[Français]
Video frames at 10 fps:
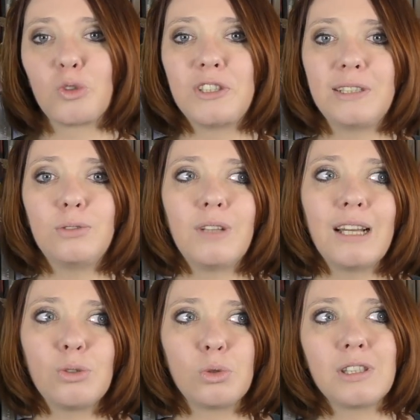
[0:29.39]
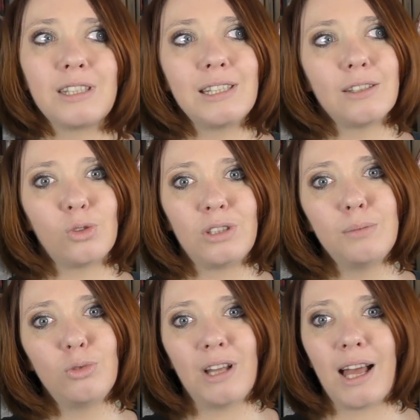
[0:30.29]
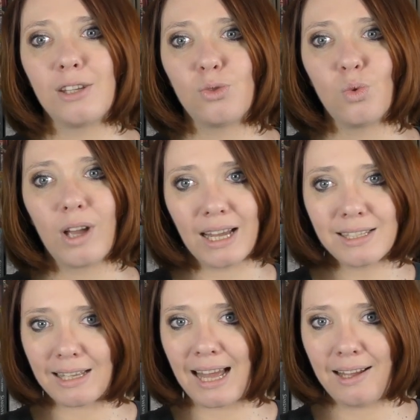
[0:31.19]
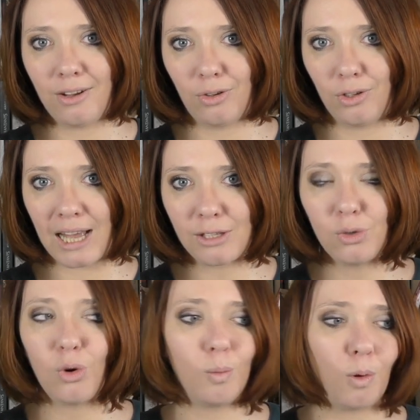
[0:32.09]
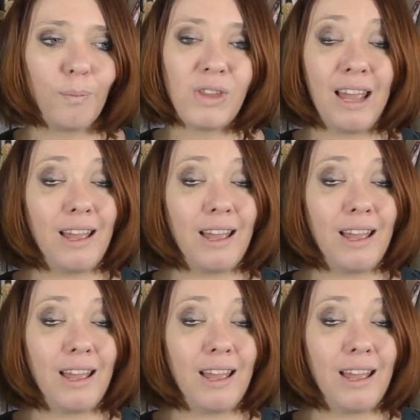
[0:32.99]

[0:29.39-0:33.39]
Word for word: Donc j'ai découvert ce, type de narration grâce à, euh, à ce roman